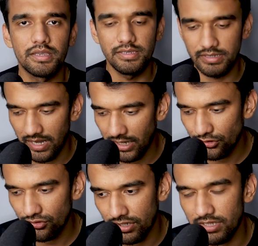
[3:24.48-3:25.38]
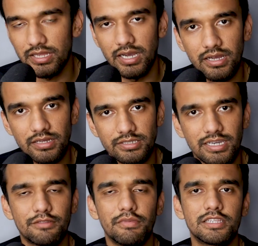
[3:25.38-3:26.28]
कि यहाँ जो नेता
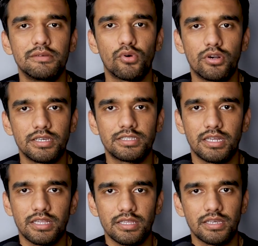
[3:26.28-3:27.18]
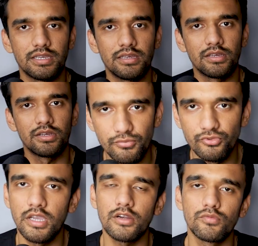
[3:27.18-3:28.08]
जात पात की पॉलिटिक्स करते हैं
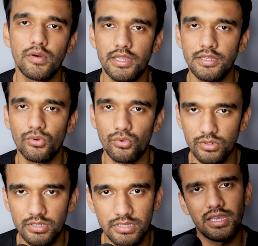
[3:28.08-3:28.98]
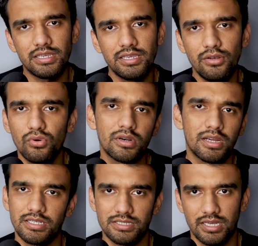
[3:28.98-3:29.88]
पूजा कुमारी ओढ़ता है कि लोअर
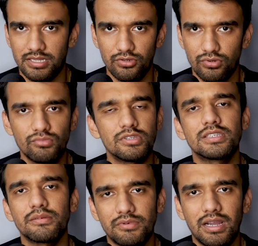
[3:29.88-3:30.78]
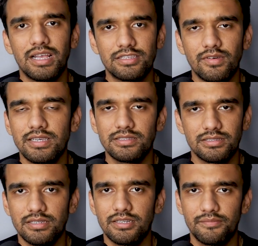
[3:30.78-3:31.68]
कास्ट से आती होगी मुझे ये सब कास्ट
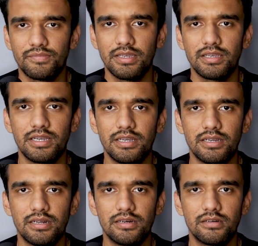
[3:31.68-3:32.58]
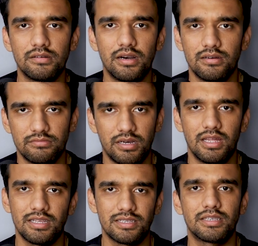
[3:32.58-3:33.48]
वाइज इन्हें
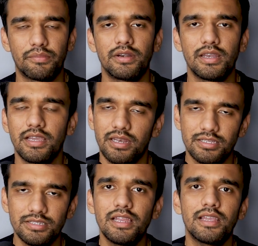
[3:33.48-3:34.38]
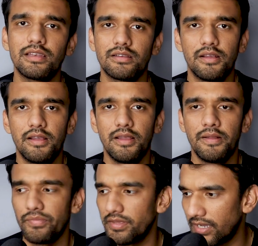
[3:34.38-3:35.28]
अलग से सेपरेट नहीं करना चाहिए लेकिन
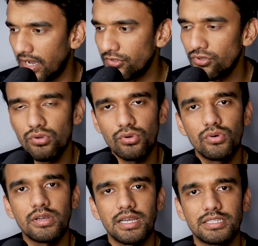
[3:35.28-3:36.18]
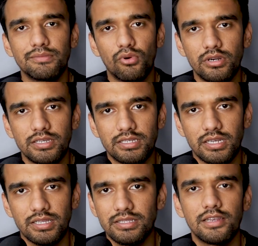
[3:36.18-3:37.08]
यहाँ जो लोग लोअर कास्ट की पॉलिटिक्स
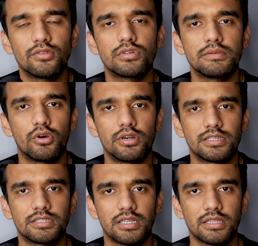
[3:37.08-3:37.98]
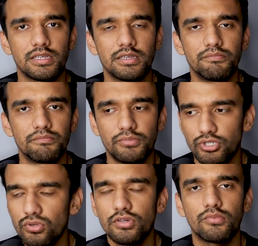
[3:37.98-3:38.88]
करते हैं दलितों की पॉलिटिक्स करते हैं
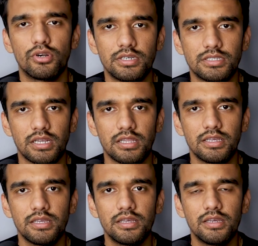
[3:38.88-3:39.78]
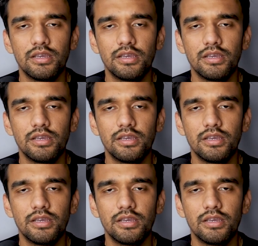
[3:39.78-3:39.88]
पिछड़ों की पॉलिटिक्स करते हैं